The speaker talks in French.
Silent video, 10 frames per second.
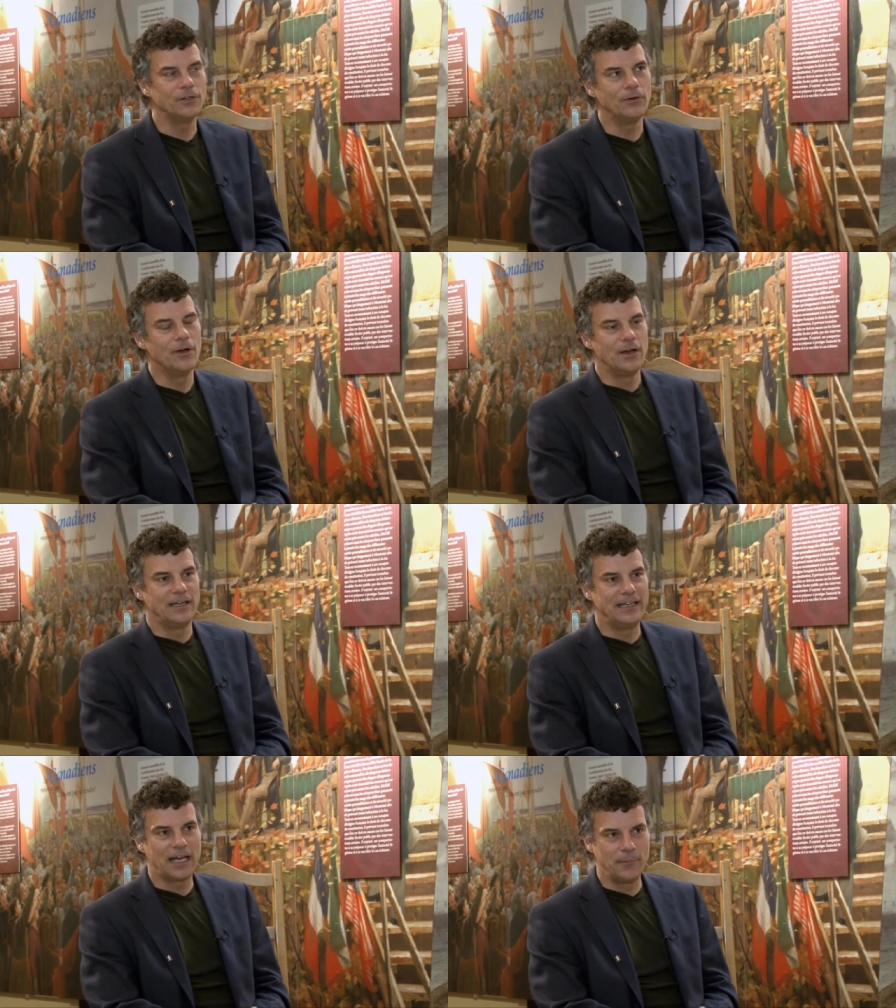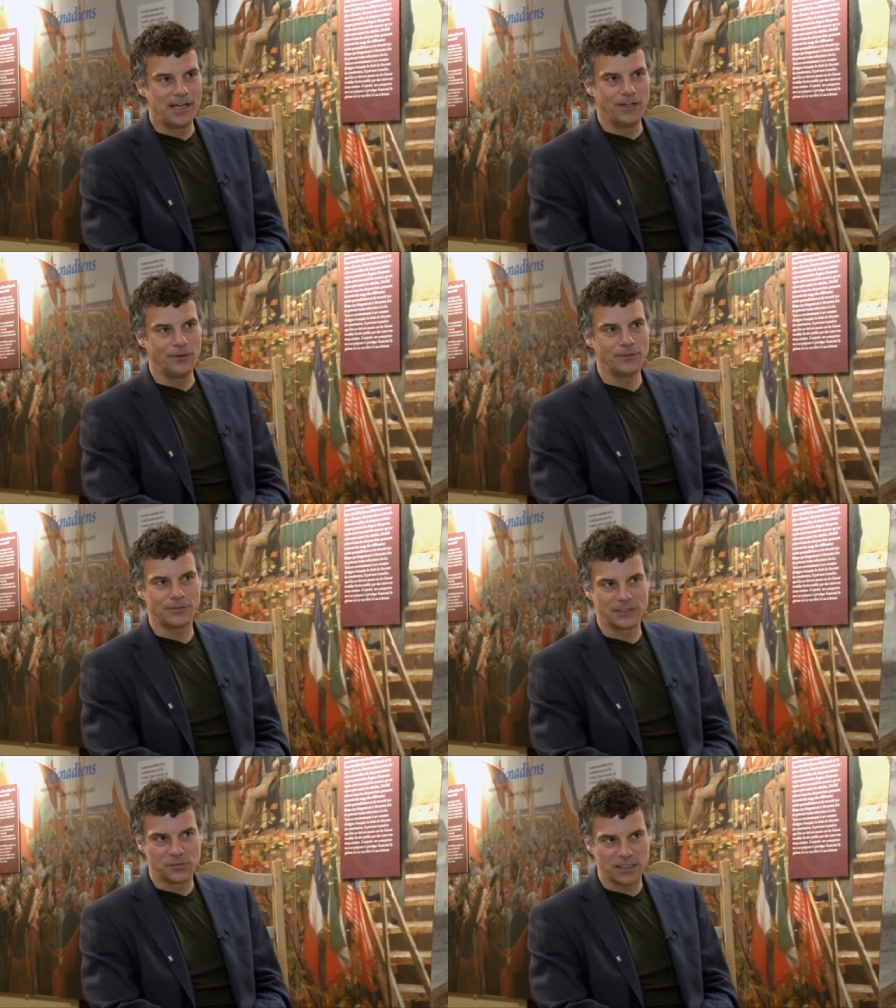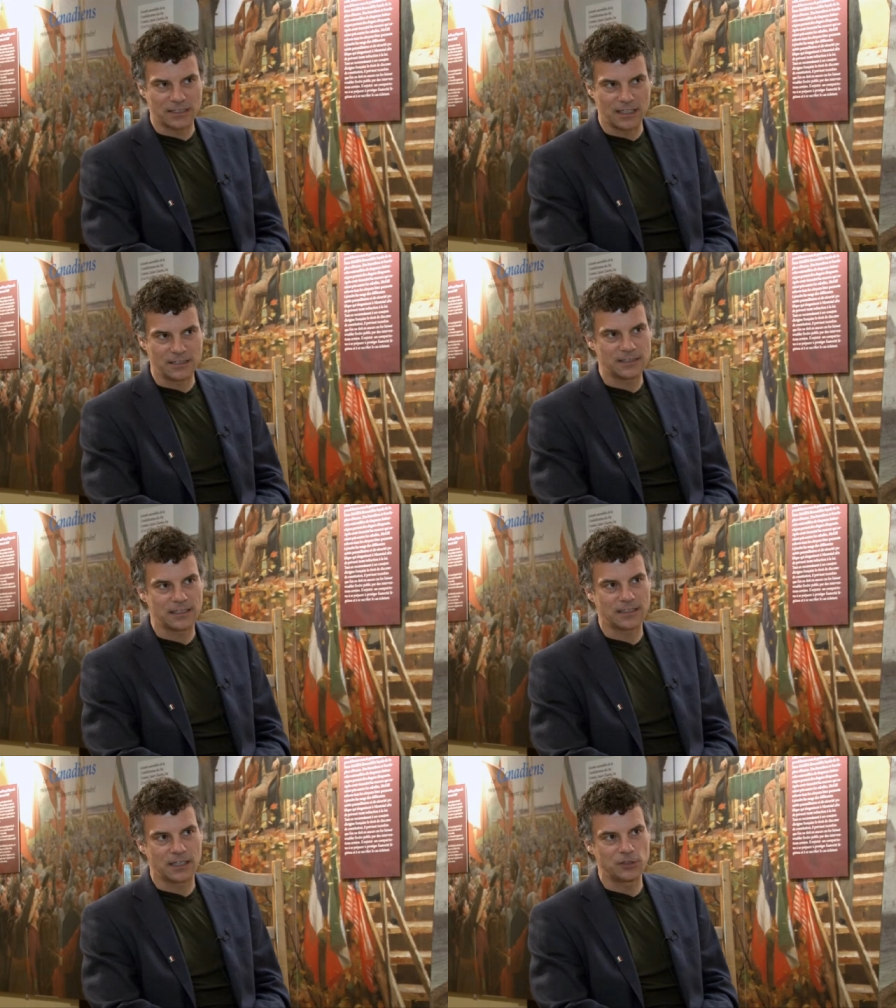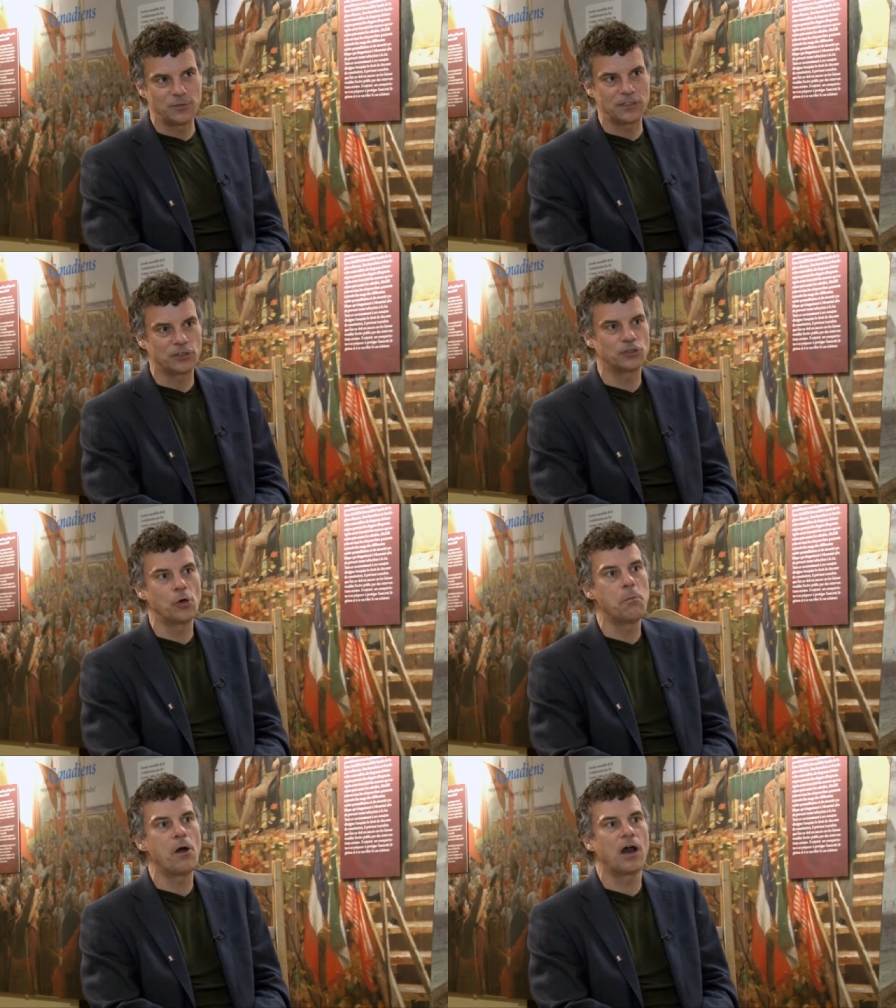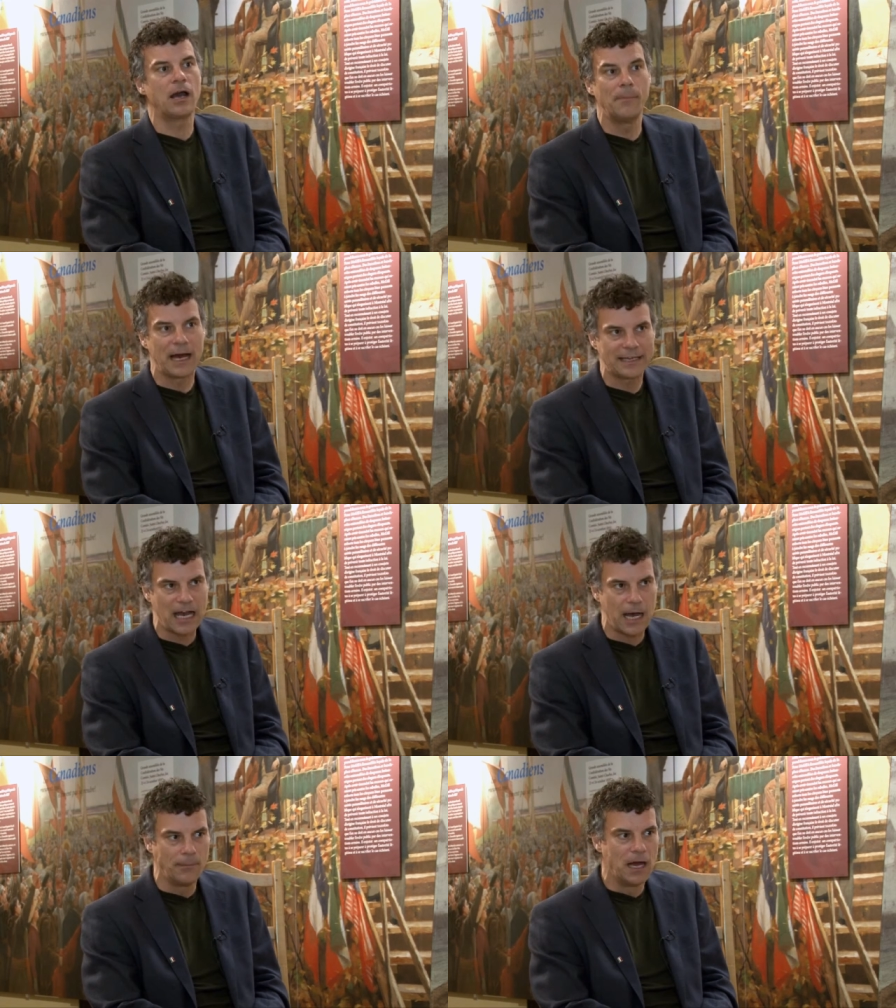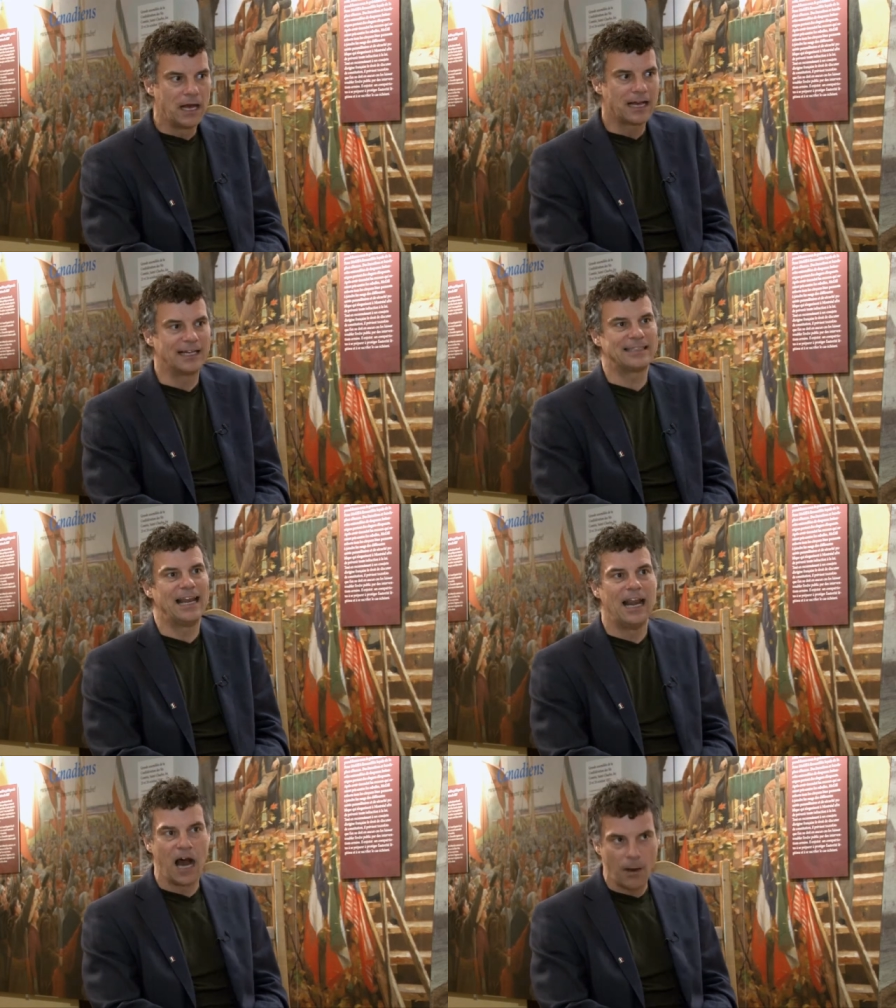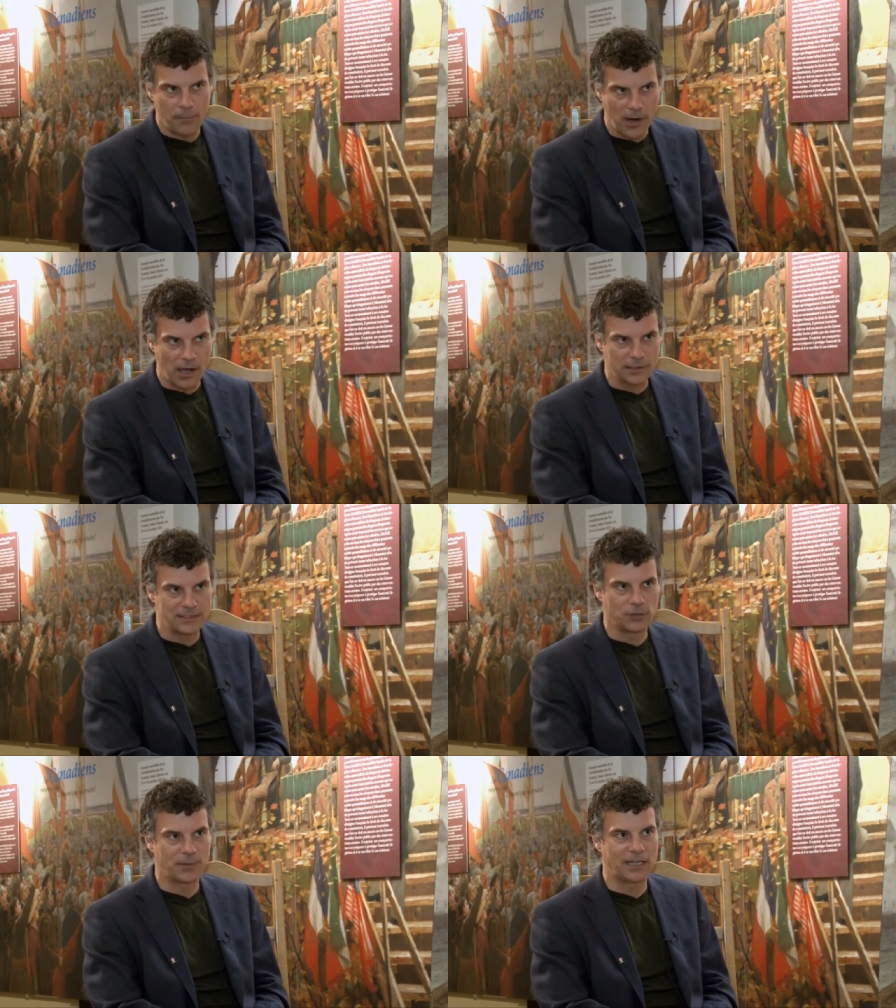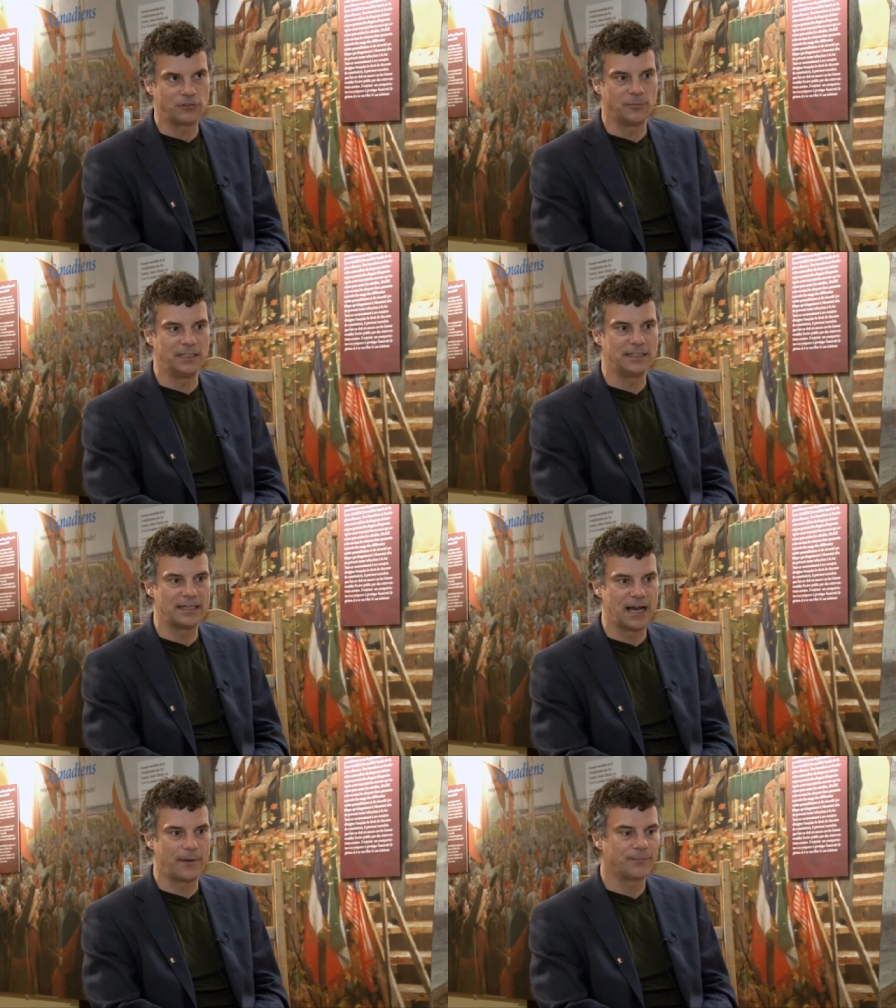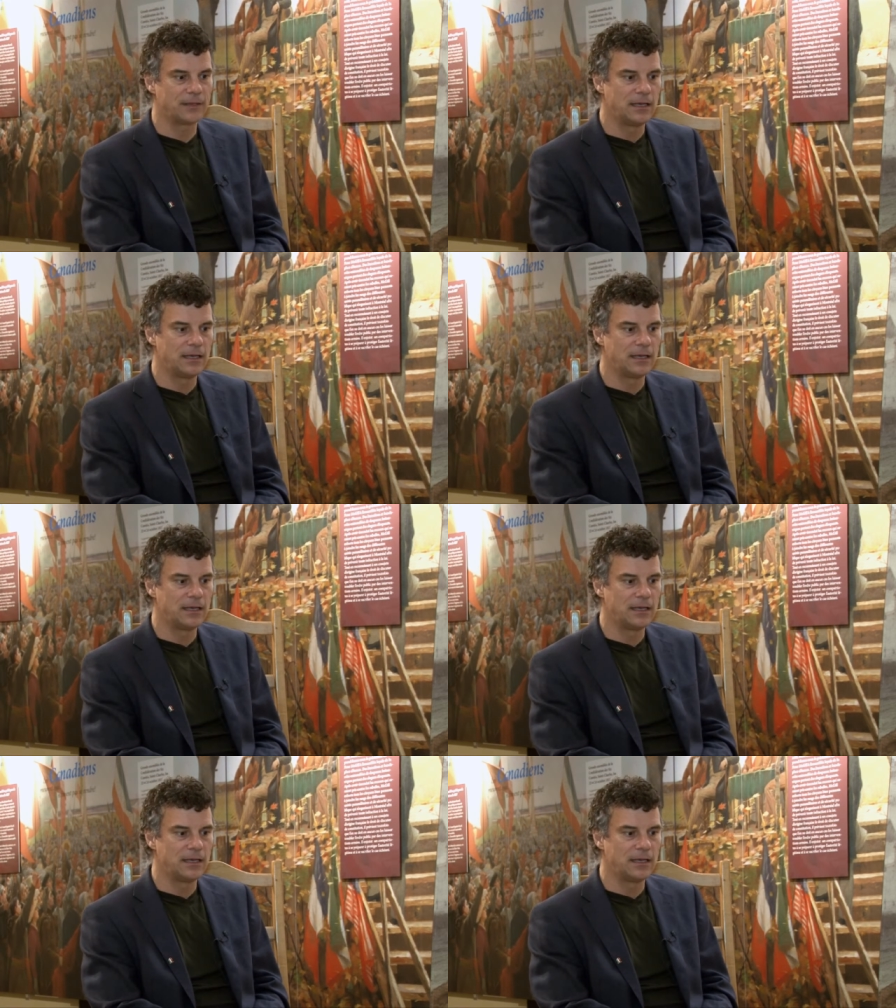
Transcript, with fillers: Non, les rébellions de 1837-38 ne sont pas remarquables quant à l'ampleur des opérations militaires.